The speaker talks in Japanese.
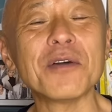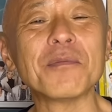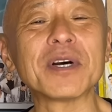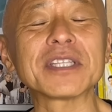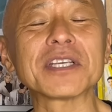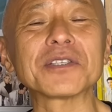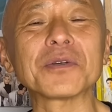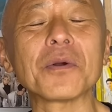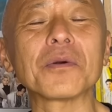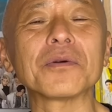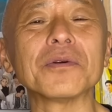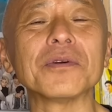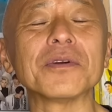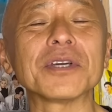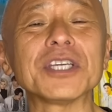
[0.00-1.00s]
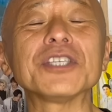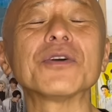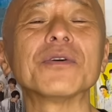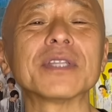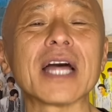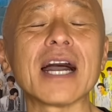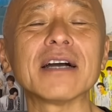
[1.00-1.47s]
またすごく貴
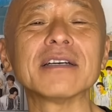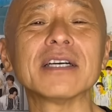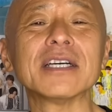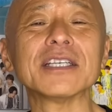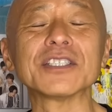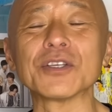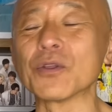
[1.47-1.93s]
重な、そ